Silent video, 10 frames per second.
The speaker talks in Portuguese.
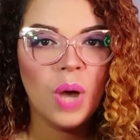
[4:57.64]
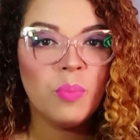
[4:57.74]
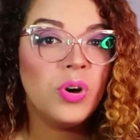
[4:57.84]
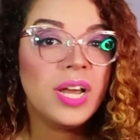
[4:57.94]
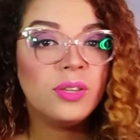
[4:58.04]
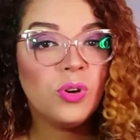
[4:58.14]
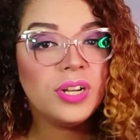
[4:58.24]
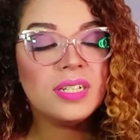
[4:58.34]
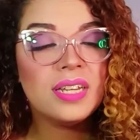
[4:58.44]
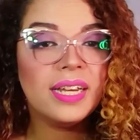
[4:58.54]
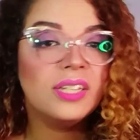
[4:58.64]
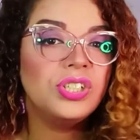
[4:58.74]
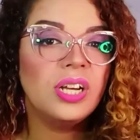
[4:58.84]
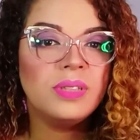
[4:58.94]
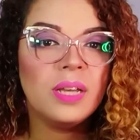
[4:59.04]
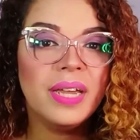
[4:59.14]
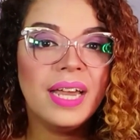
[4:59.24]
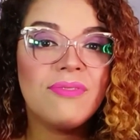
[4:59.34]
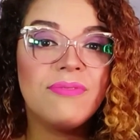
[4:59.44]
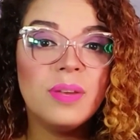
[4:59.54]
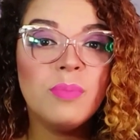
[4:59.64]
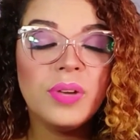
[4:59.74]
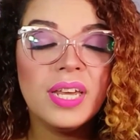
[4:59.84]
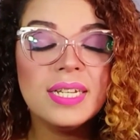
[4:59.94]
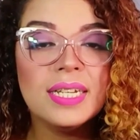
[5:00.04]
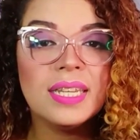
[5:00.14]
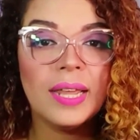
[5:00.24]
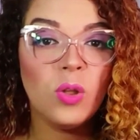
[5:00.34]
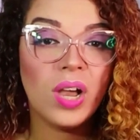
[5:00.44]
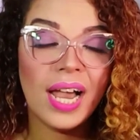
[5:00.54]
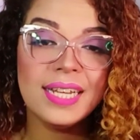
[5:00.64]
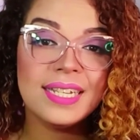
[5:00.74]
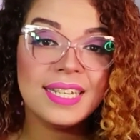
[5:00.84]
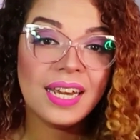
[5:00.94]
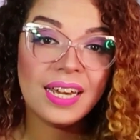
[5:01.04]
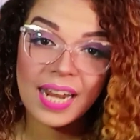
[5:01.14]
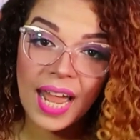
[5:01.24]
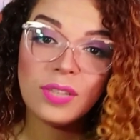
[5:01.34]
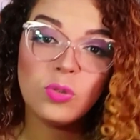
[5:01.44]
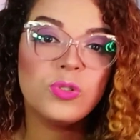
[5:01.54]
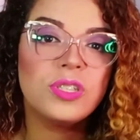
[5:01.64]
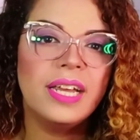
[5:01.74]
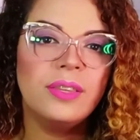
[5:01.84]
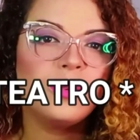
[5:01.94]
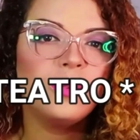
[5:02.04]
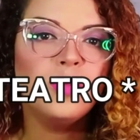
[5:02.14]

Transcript: Moradores da região também afirmam que existem locais secretos dentro do